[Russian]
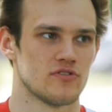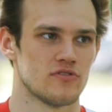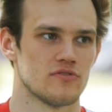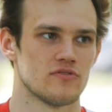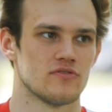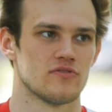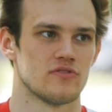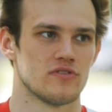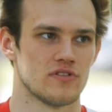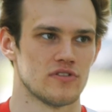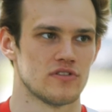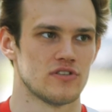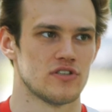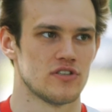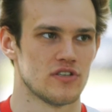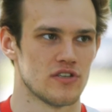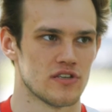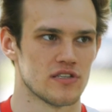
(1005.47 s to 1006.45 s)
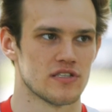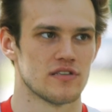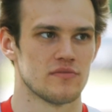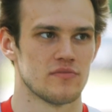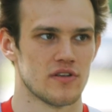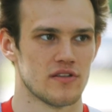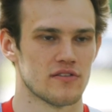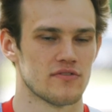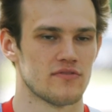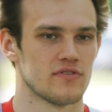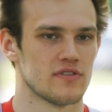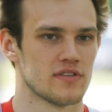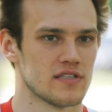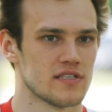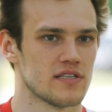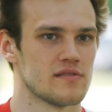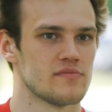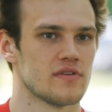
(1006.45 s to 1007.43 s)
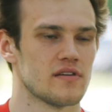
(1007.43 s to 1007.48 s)
что вот и 400 метров – это
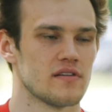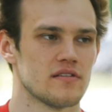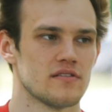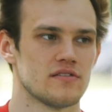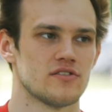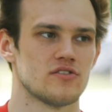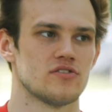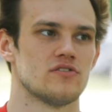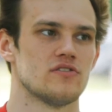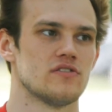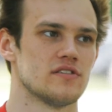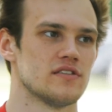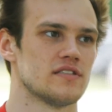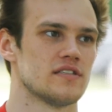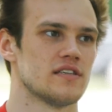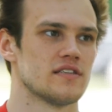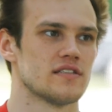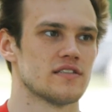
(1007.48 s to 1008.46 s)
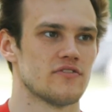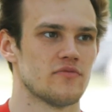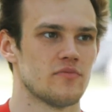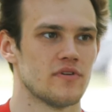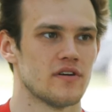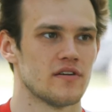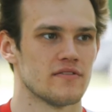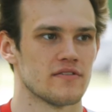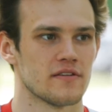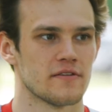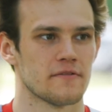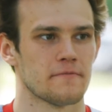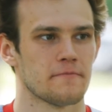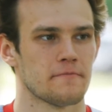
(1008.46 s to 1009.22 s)
самая тяжелая дистанция в плавании. А что